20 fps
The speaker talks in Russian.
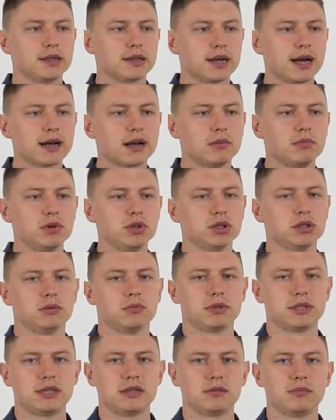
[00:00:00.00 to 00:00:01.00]
Как обычно
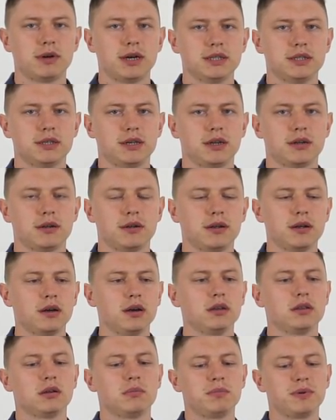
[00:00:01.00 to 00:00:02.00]
мыслят матери?
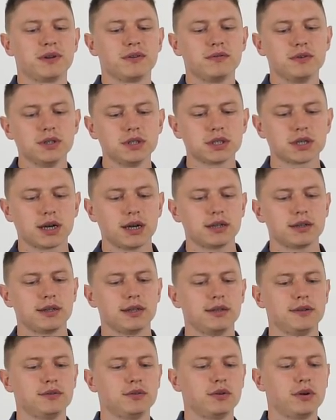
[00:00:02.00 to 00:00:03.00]
Это привычка, это
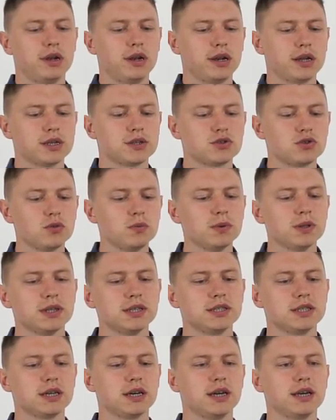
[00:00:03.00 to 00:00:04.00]
индивидуальные
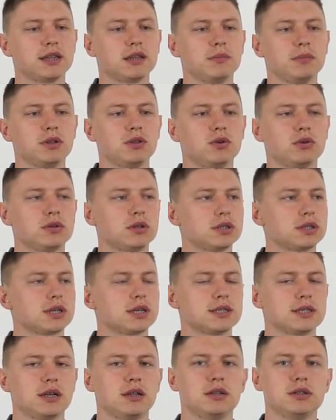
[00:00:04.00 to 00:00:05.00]
особенности, а это мне доктор
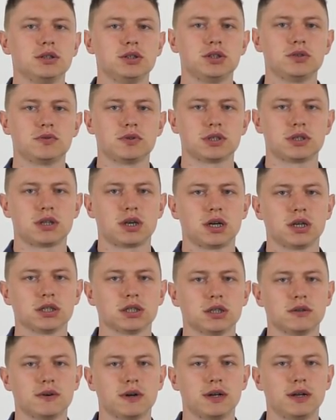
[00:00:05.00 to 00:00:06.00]
сказала ничего
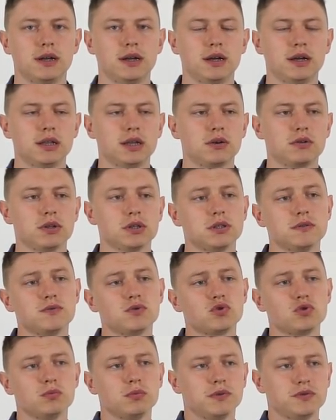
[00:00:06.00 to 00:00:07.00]
страшного. Так вот, если в
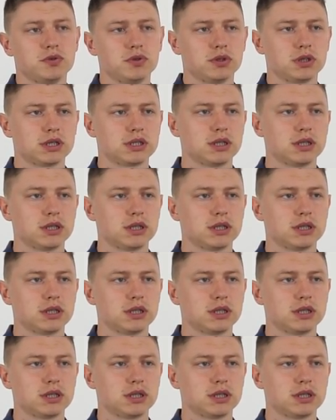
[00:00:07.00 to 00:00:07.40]
сумме все это